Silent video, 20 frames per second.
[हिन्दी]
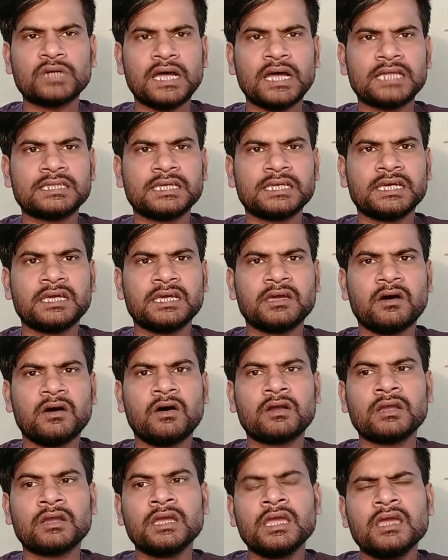उठाते हैं
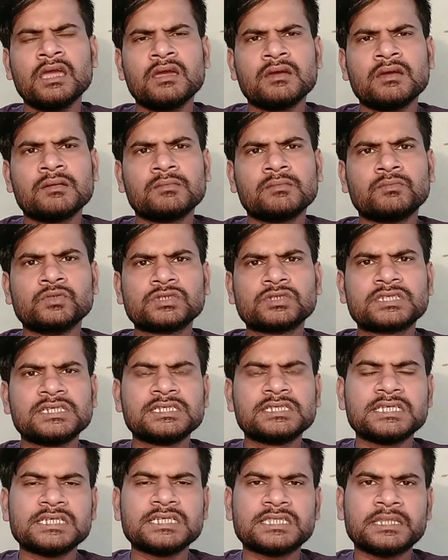और
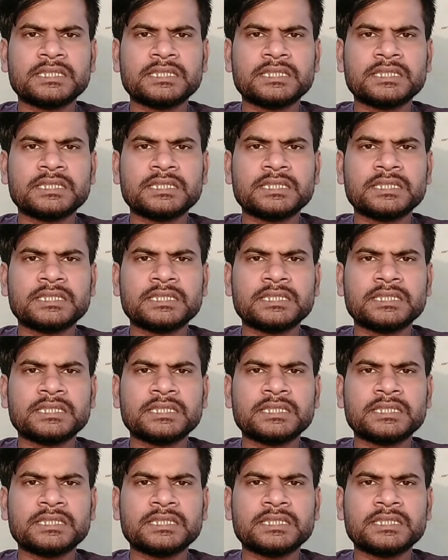मुश्किल से